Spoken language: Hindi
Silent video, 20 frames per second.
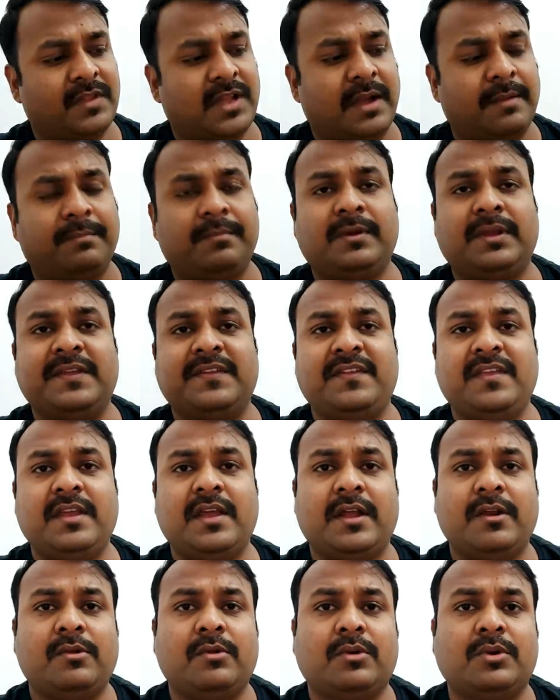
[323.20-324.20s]
आप किसी
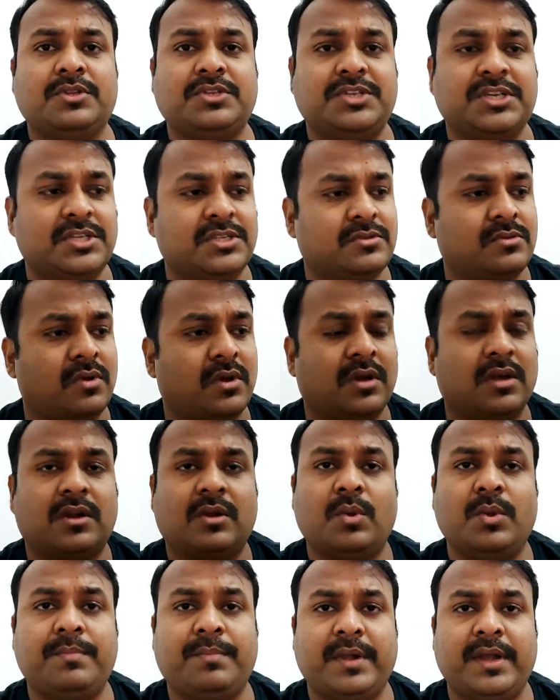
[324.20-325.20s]
अननोन चीज़ को अगर
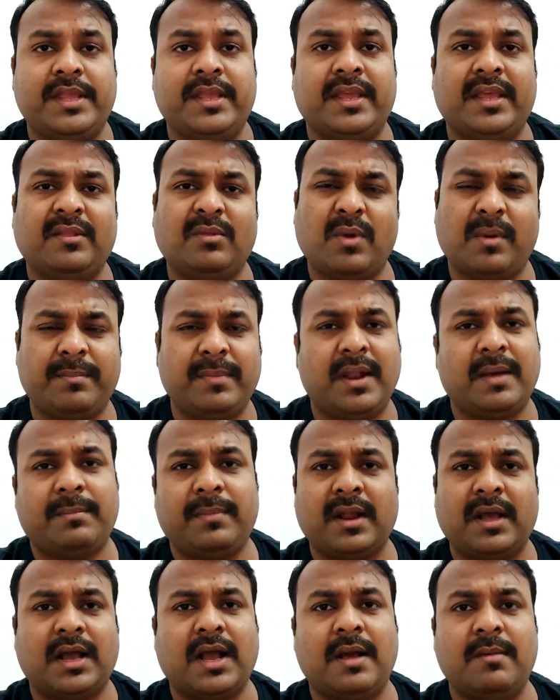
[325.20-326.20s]
कोई पड़ी है तो अपना
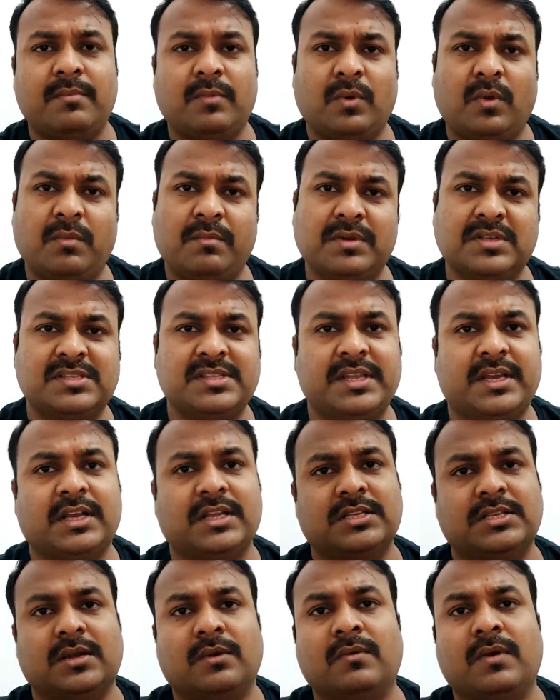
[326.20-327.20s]
अपना काम करो बस
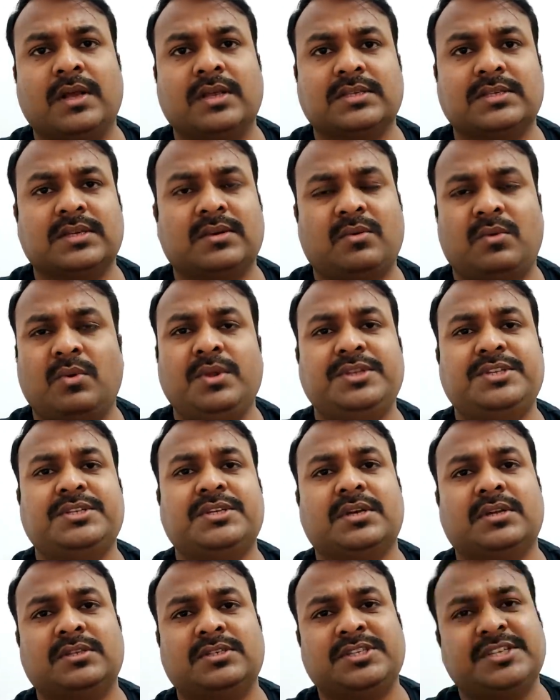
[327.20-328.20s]
निकल जाओ वहाँ से कोई
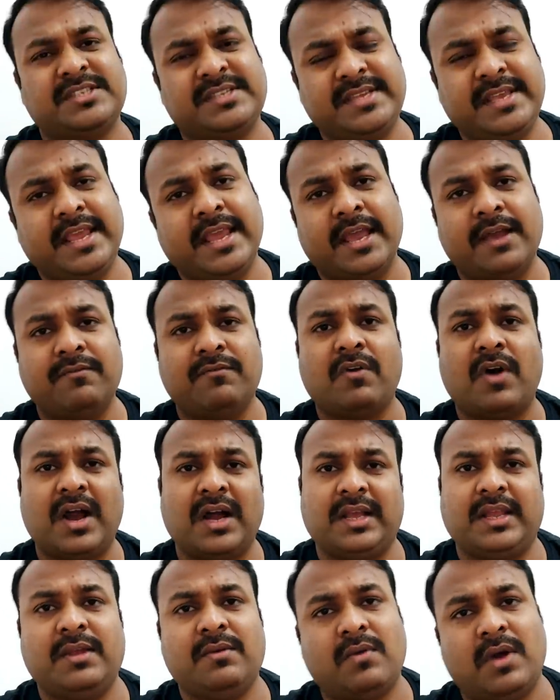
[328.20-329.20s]
जिसकी है वो
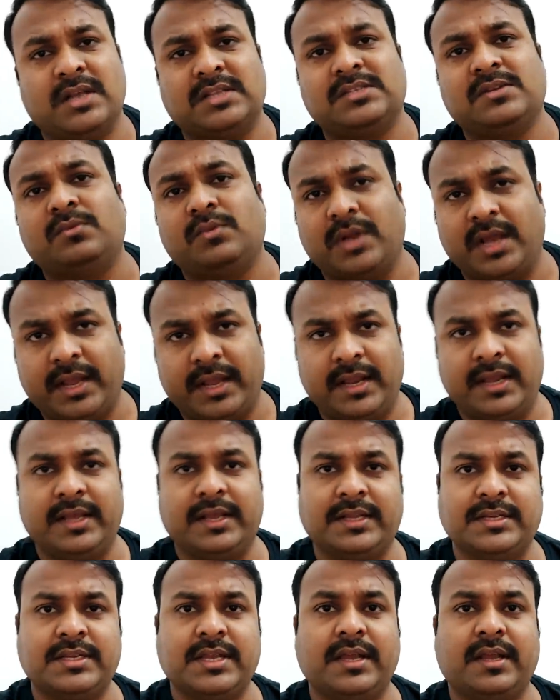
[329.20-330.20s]
आके वहाँ से उठा के
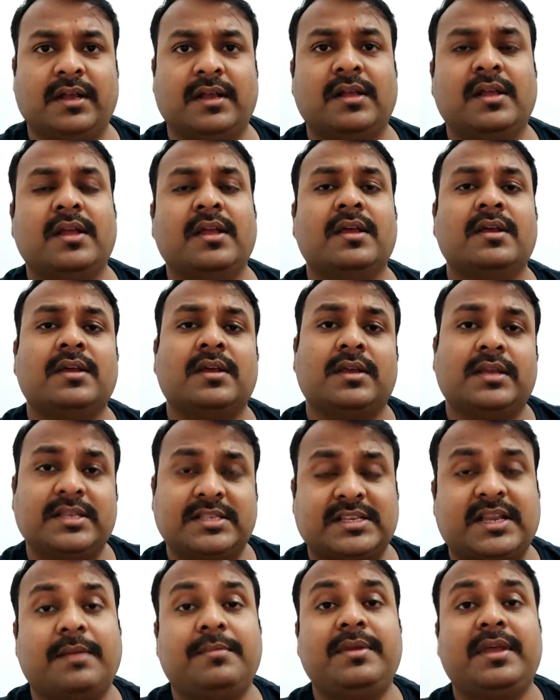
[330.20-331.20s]
लेके जाएगा
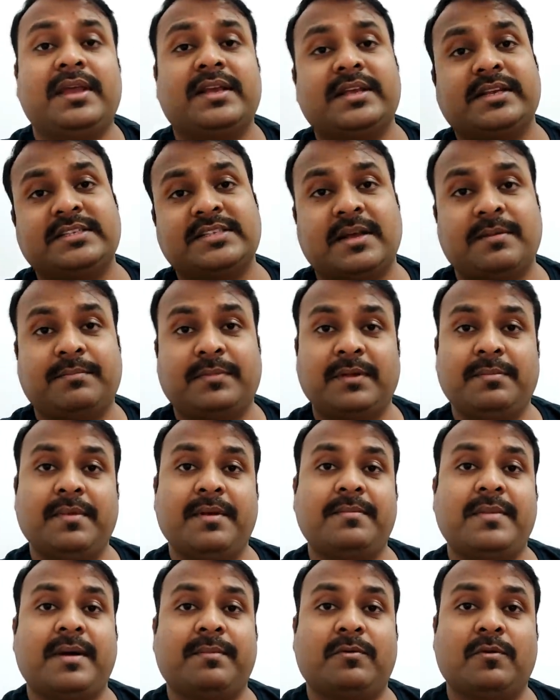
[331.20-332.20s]
इसका भी एक एग्जांपल
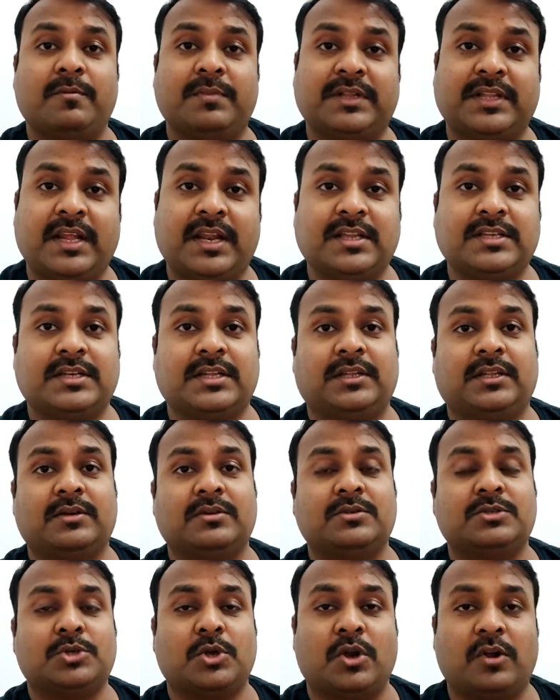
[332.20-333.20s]
मैं आपको बताना चाहता
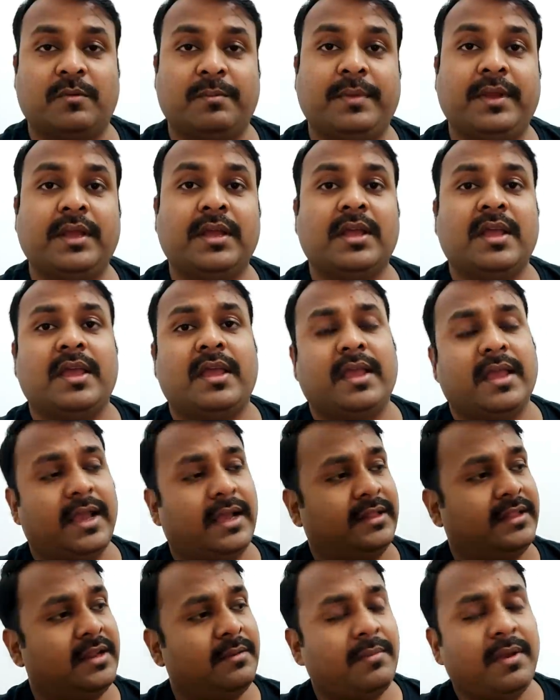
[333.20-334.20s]
हूँ शॉर्ट में
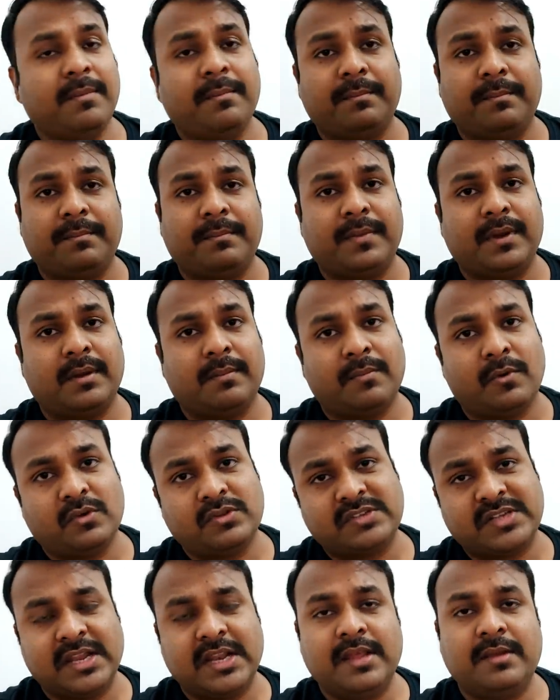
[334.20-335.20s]
एक दिन मैं
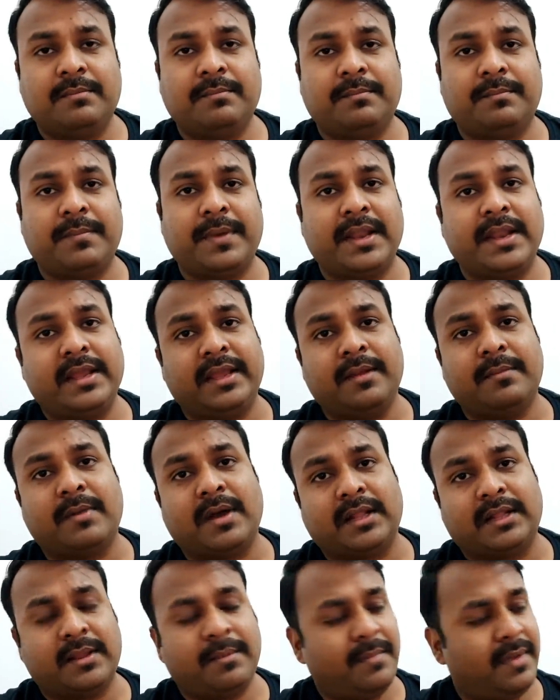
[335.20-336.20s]
बहुत सारे पहले की
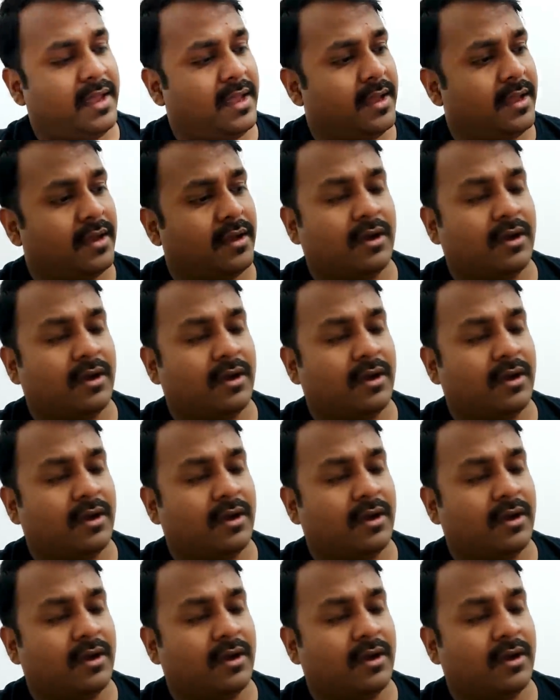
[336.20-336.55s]
बात है मैं